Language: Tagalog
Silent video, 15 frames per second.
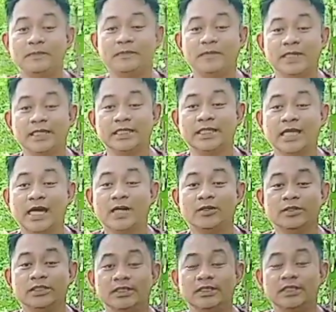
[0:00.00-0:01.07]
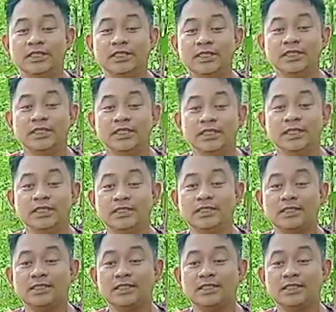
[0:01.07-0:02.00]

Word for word: pangitaon is